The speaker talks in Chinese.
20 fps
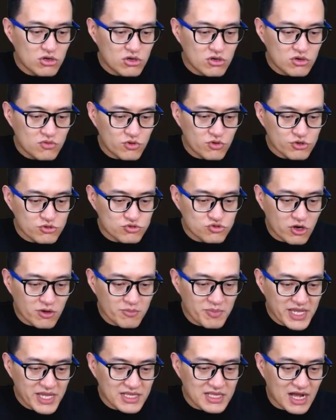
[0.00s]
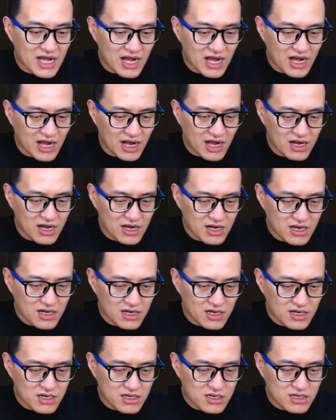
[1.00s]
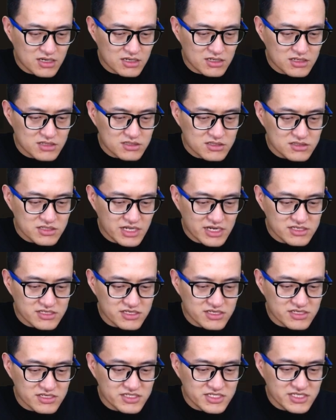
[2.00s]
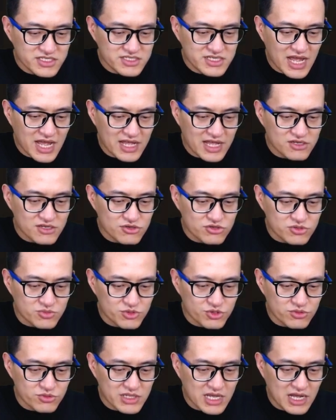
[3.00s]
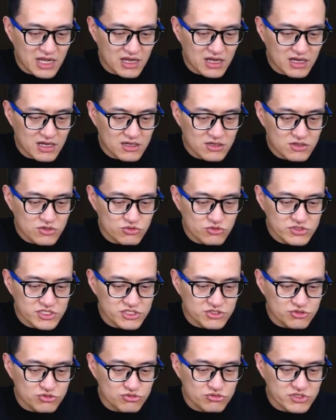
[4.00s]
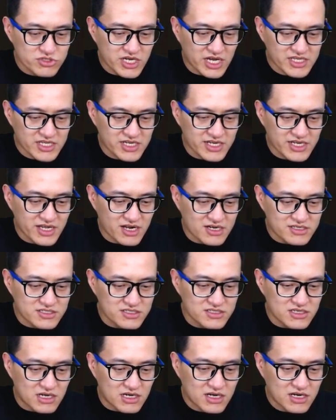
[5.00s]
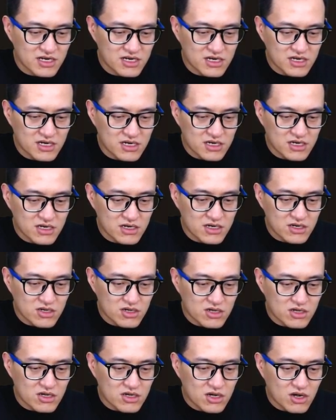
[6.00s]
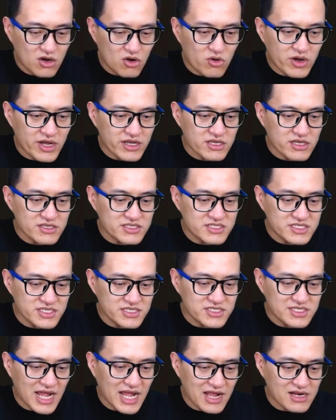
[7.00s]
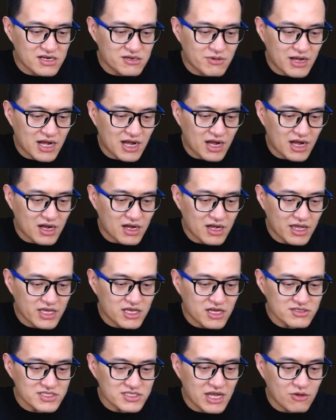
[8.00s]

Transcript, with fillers: 我有装备的。但是这个是近战，能有什么用呢？攻击速度加一零二四，哦，还可以近战是吧？哎，刚才